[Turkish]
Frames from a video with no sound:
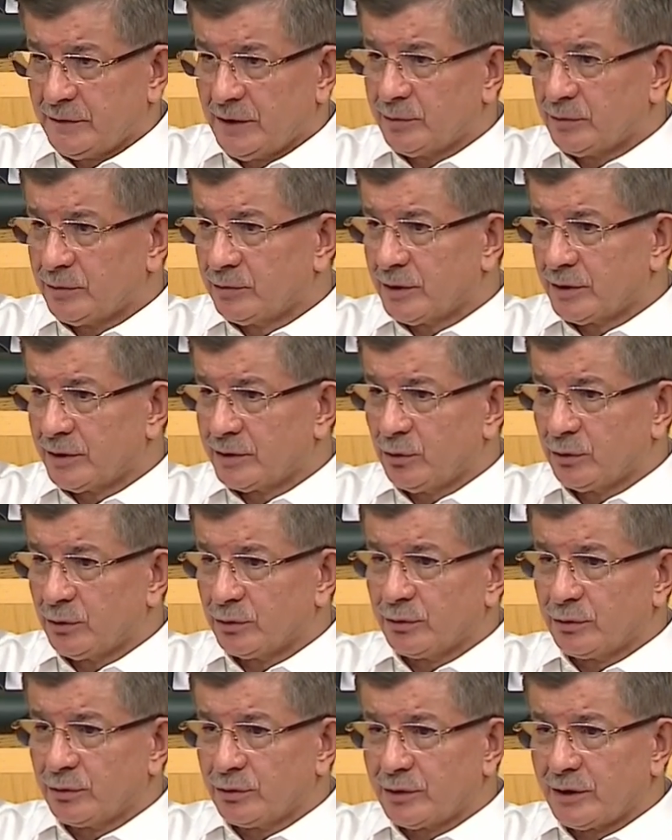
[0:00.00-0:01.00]
Tabii bunları
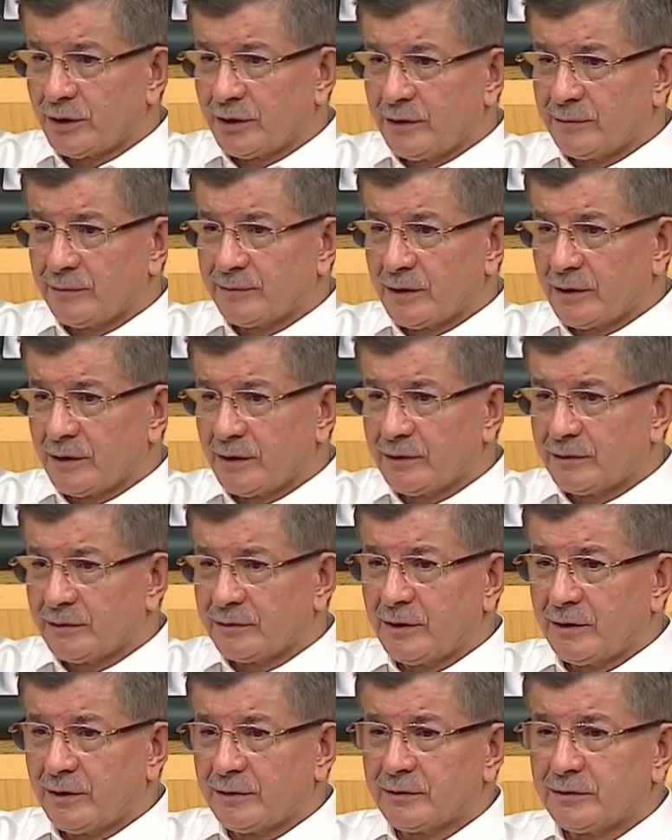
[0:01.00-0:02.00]
o günkü
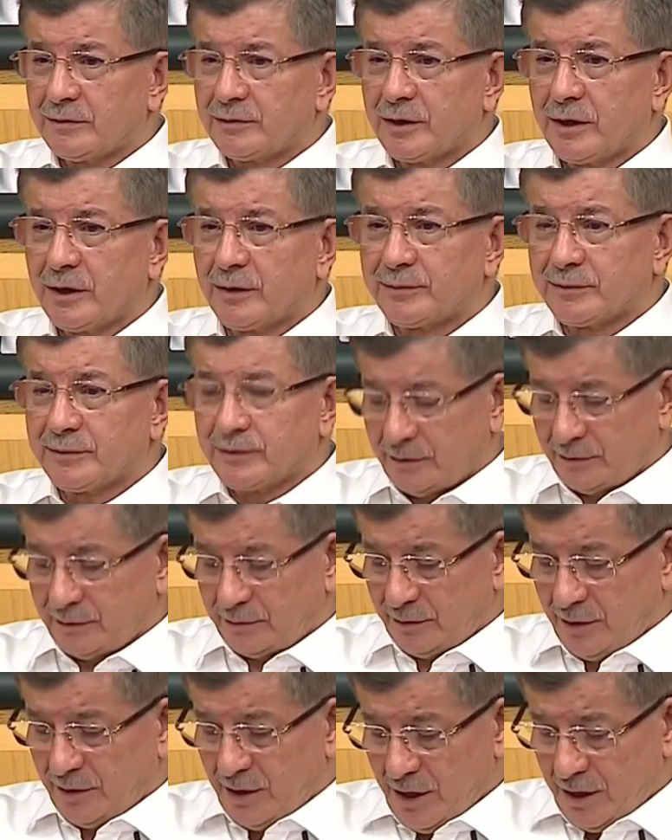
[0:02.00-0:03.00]
rakamlarla ta, şey yapın, ta,
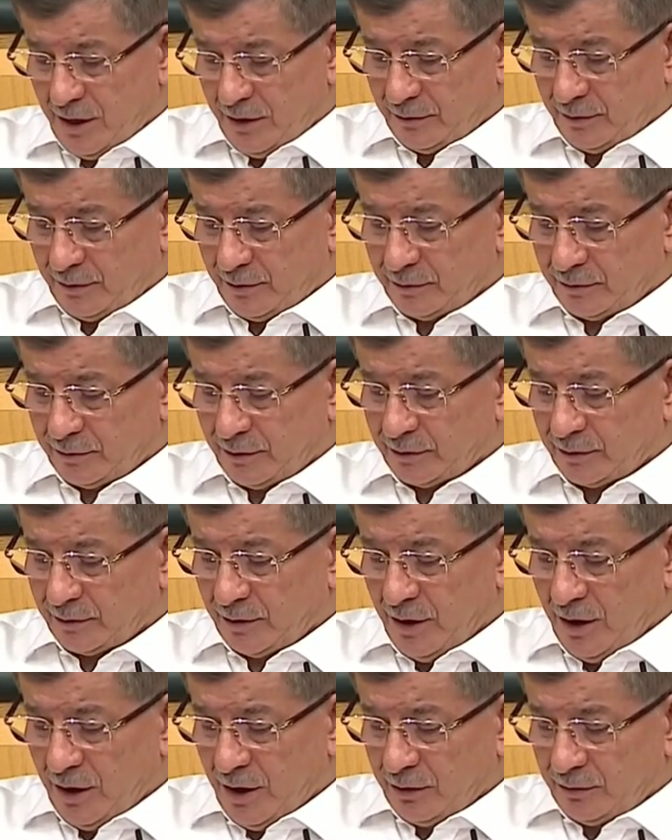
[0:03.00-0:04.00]
ta, ta,
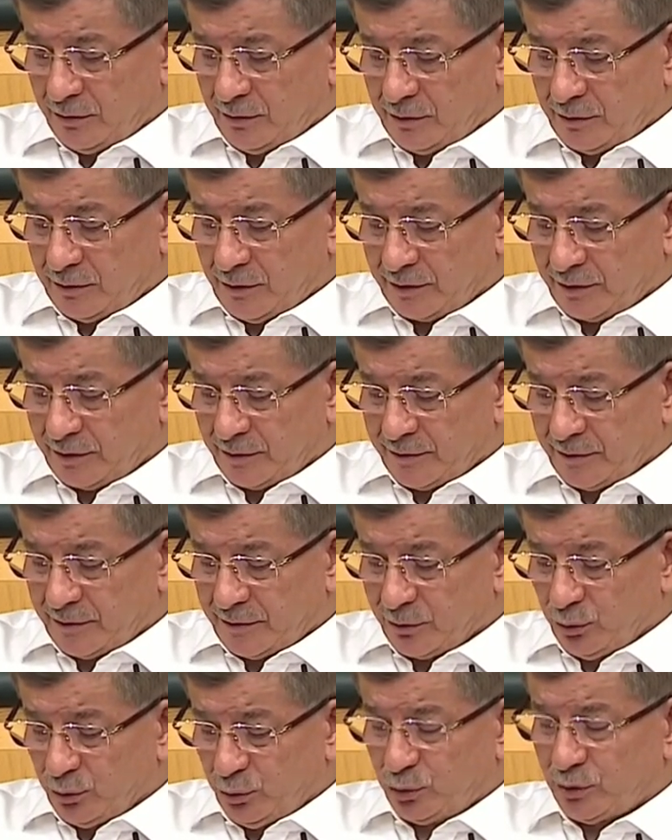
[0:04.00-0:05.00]
ta, takip
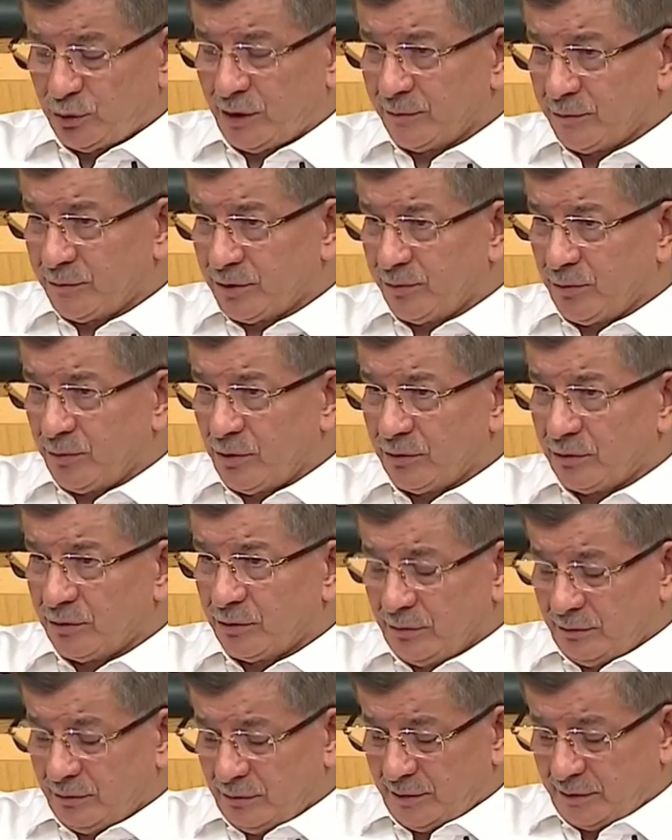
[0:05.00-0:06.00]
edersiniz. 360
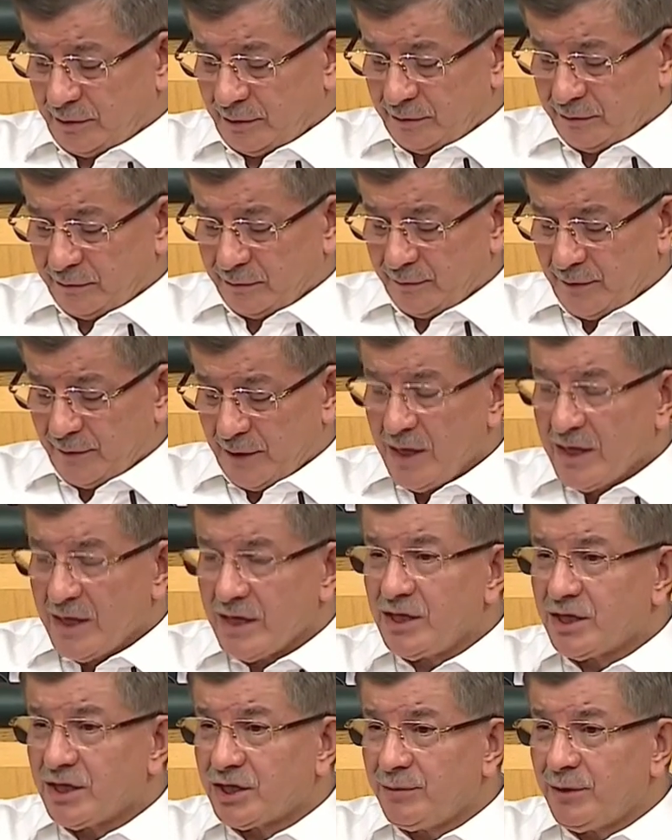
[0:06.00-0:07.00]
milyon lira.
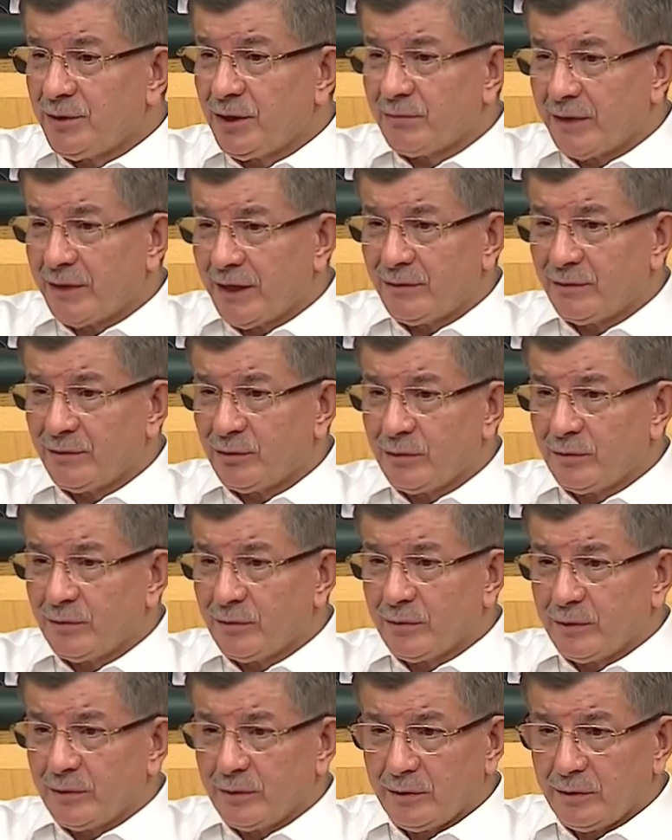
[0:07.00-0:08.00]
2000, ben